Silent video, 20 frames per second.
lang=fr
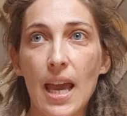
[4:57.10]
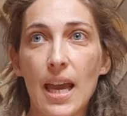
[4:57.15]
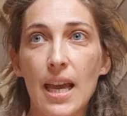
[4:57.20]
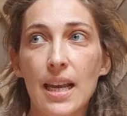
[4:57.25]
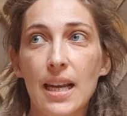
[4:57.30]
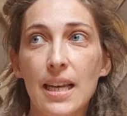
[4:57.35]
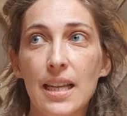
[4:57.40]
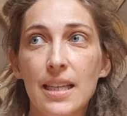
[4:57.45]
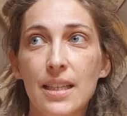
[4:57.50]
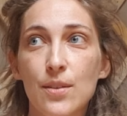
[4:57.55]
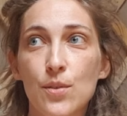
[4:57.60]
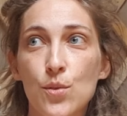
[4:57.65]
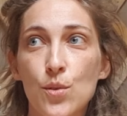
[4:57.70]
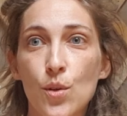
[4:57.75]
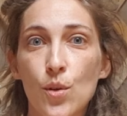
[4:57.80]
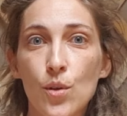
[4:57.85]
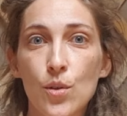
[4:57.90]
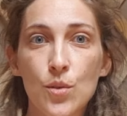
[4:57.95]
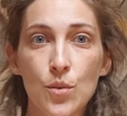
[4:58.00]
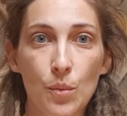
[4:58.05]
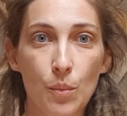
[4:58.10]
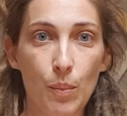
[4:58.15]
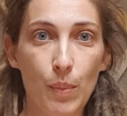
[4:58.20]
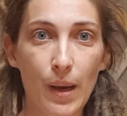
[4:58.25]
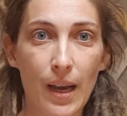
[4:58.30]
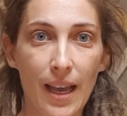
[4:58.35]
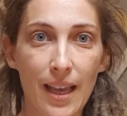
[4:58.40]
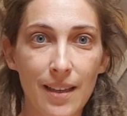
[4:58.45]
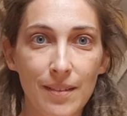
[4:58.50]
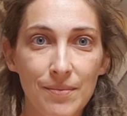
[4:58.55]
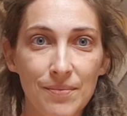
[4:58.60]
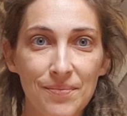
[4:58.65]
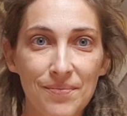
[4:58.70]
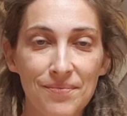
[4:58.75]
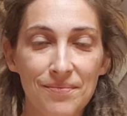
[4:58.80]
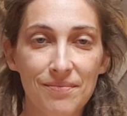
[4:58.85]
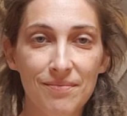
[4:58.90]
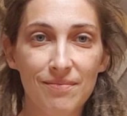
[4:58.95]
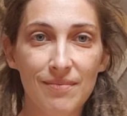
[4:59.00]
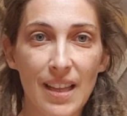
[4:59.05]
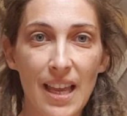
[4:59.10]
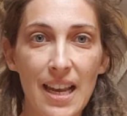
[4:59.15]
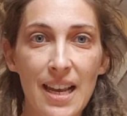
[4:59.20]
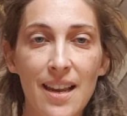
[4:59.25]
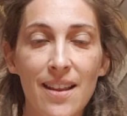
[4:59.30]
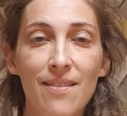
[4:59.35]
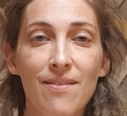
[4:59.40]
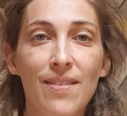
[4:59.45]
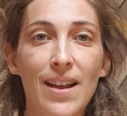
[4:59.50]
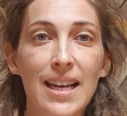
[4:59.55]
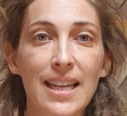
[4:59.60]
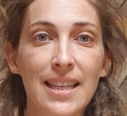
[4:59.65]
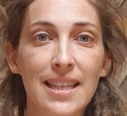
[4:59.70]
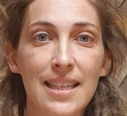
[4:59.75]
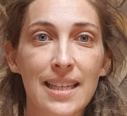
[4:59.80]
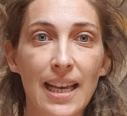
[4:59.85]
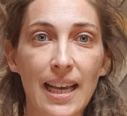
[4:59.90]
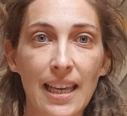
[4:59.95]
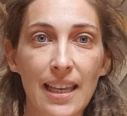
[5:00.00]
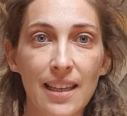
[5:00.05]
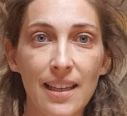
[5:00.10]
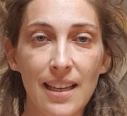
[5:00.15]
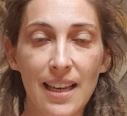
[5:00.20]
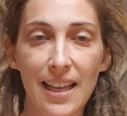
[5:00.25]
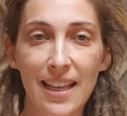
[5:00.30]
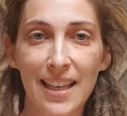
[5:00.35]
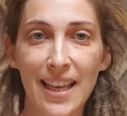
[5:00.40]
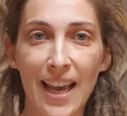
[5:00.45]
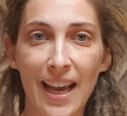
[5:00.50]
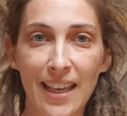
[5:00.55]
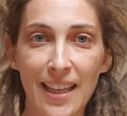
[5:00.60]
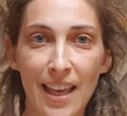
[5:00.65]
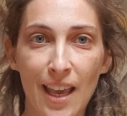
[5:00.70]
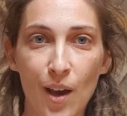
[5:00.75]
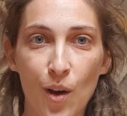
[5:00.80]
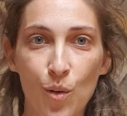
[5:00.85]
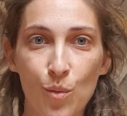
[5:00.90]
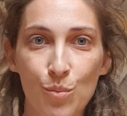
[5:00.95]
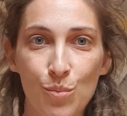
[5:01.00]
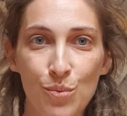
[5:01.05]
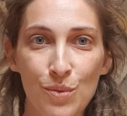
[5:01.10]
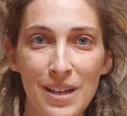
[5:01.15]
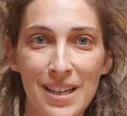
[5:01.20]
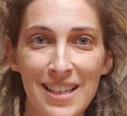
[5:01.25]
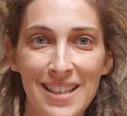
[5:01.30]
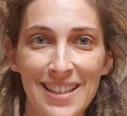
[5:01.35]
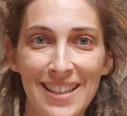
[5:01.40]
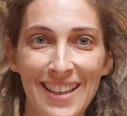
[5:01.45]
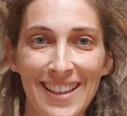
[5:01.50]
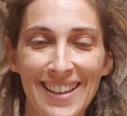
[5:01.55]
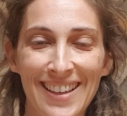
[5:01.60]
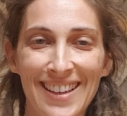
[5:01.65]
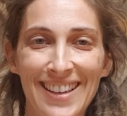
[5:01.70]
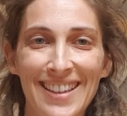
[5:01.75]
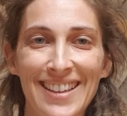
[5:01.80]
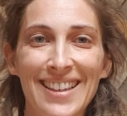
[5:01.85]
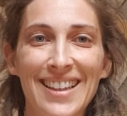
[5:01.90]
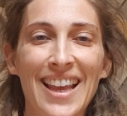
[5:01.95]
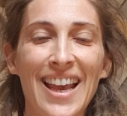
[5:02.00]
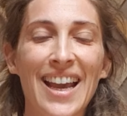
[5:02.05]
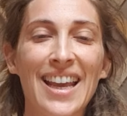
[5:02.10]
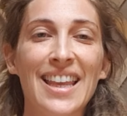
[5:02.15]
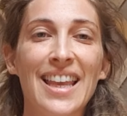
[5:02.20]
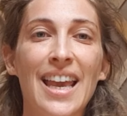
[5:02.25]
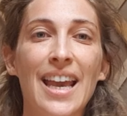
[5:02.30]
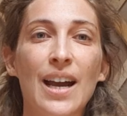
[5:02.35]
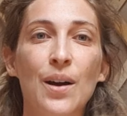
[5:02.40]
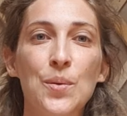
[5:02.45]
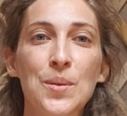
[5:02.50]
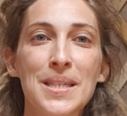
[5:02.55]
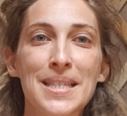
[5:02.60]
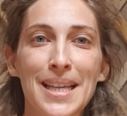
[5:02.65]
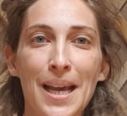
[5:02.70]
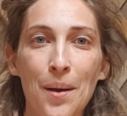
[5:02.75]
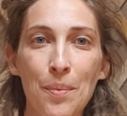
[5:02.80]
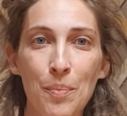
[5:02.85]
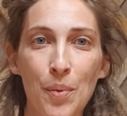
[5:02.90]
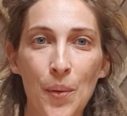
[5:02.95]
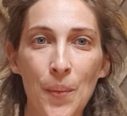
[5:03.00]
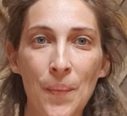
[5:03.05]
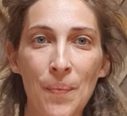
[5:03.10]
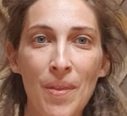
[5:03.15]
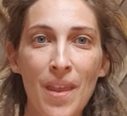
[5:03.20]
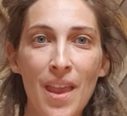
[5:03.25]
Les dieux sont prêts, les valkyries, les guerrières au bouclier et les guerrières au serpent,